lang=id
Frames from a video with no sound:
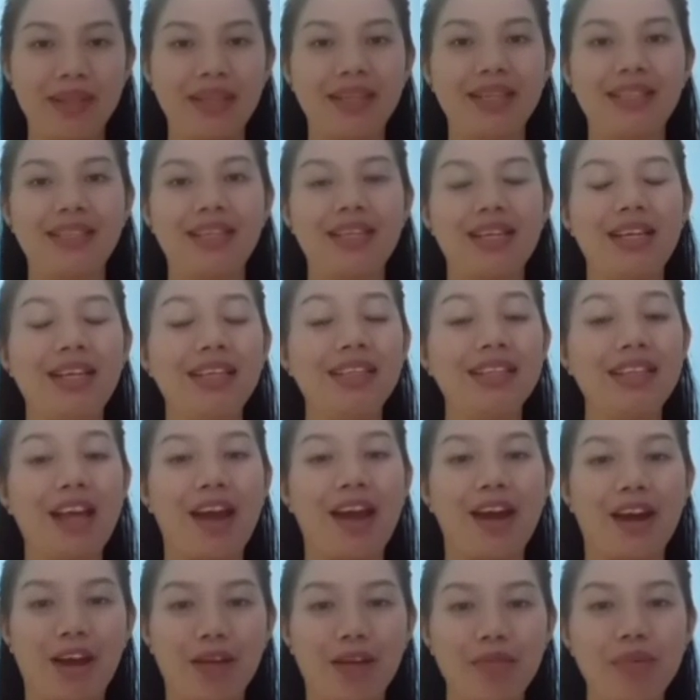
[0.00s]
Di sini
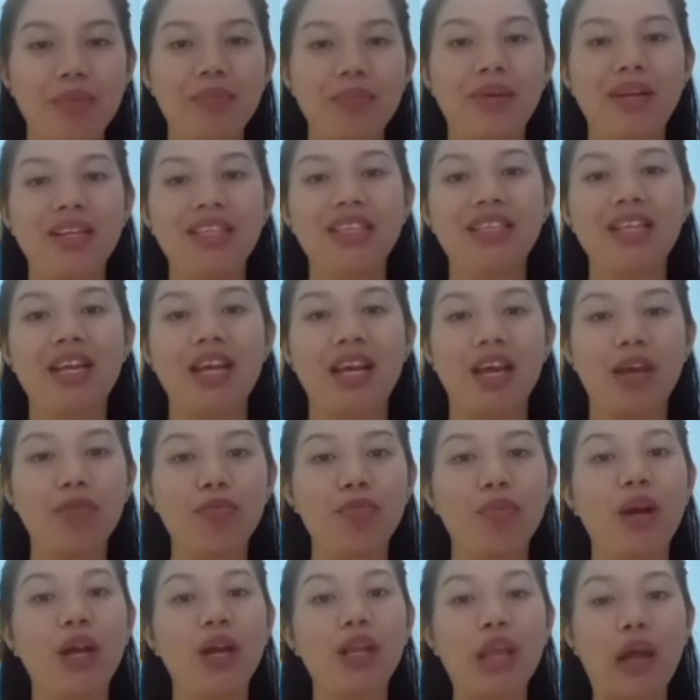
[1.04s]
saya akan memberi sedikit
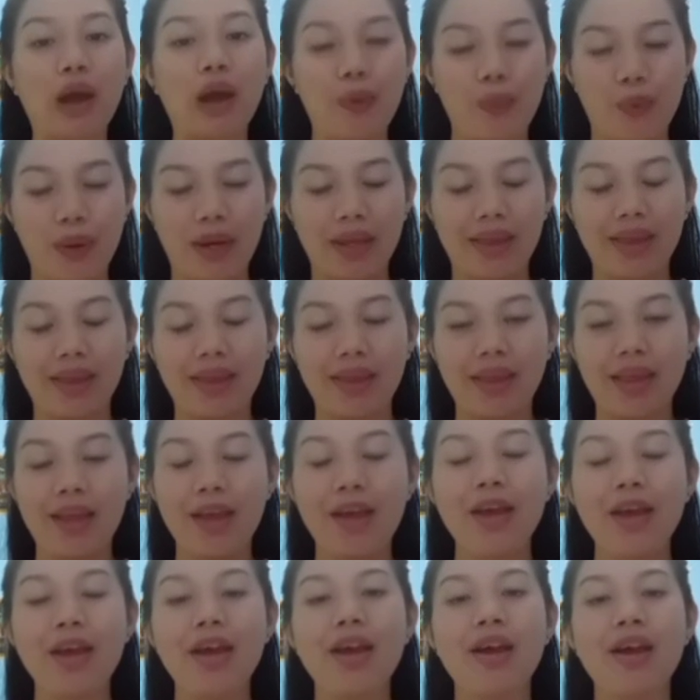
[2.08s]
pengetahuan
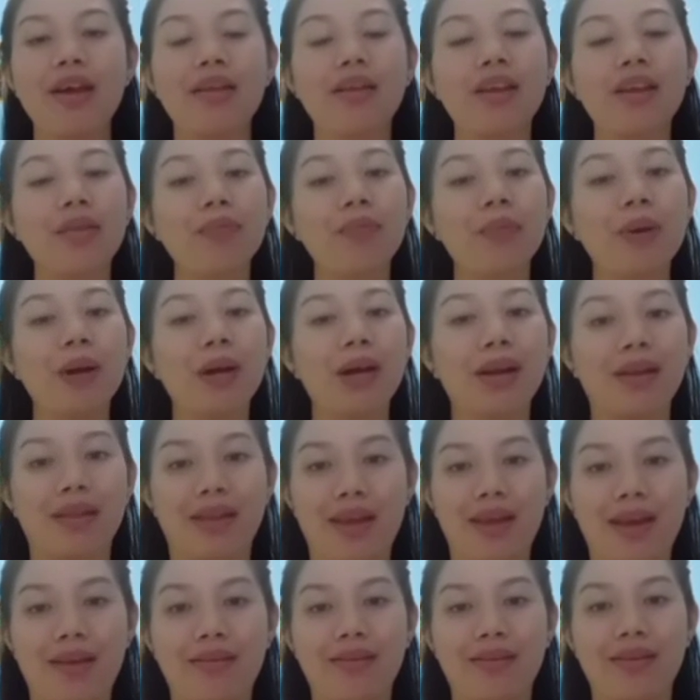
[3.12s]
dan
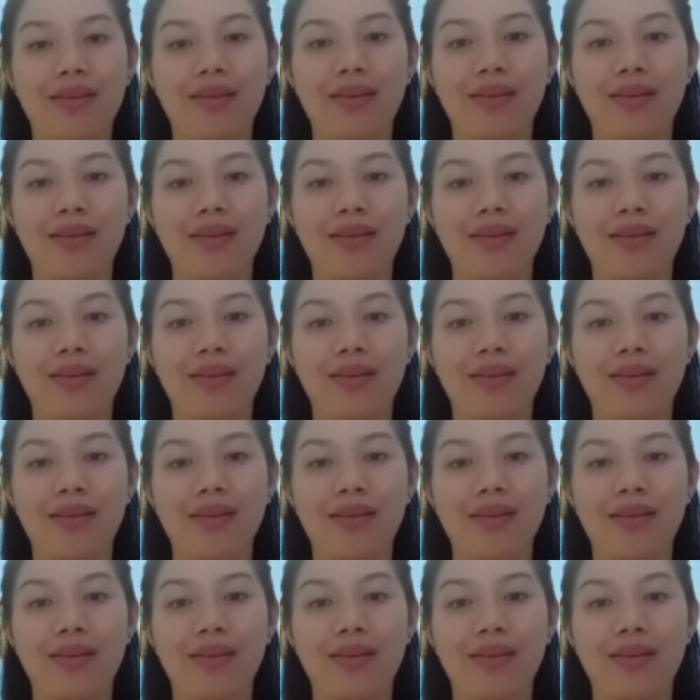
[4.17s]
pengertian